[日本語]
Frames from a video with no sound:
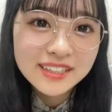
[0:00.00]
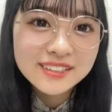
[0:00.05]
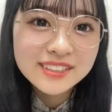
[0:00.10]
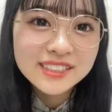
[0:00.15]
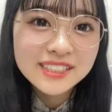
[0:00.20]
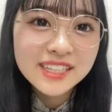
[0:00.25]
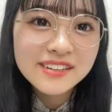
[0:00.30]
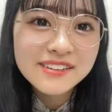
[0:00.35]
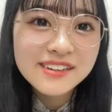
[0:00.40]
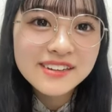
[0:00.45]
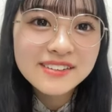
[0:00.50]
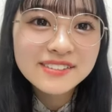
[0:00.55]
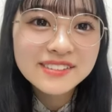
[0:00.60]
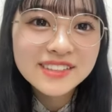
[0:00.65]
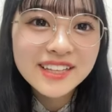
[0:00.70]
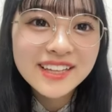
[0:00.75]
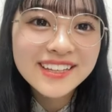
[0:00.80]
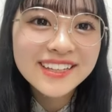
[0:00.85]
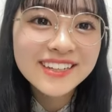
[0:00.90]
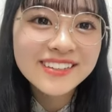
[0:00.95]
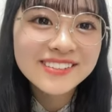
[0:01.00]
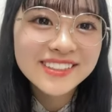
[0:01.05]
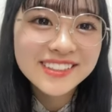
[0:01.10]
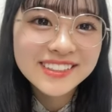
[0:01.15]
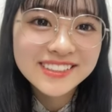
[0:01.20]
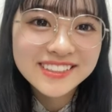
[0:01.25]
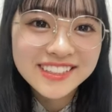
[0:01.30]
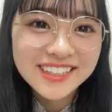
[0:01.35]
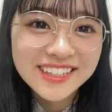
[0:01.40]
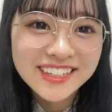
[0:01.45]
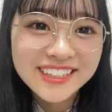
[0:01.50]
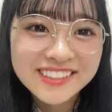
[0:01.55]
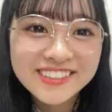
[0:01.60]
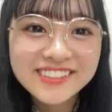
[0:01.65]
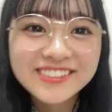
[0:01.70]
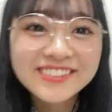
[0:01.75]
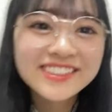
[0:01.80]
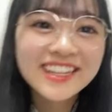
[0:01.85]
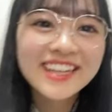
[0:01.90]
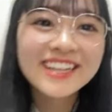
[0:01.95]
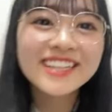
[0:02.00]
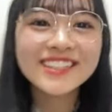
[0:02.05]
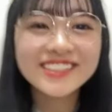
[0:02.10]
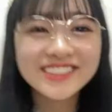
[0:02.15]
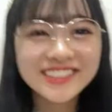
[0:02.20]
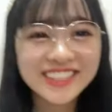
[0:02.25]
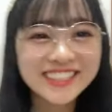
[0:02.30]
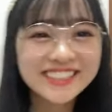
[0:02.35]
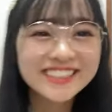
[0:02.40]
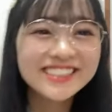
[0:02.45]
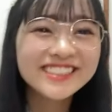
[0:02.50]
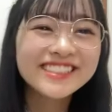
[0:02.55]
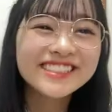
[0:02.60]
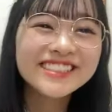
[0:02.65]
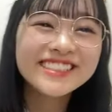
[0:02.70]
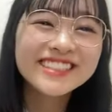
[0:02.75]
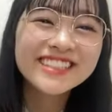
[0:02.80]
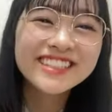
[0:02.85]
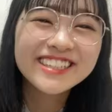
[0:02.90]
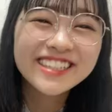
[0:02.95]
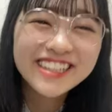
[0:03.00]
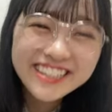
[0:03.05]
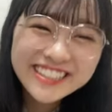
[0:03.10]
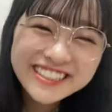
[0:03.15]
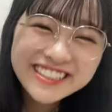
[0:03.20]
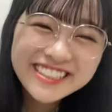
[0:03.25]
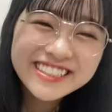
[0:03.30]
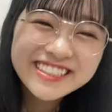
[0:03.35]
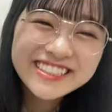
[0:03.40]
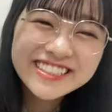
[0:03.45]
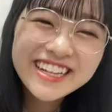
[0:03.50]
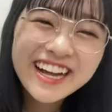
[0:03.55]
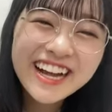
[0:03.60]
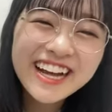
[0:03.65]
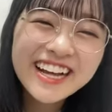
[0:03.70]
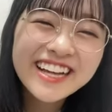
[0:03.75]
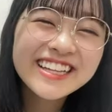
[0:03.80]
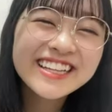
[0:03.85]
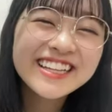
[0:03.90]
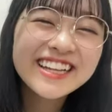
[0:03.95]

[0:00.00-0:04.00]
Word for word: しからこんな笑顔ですかこんな笑顔です。こんにちは。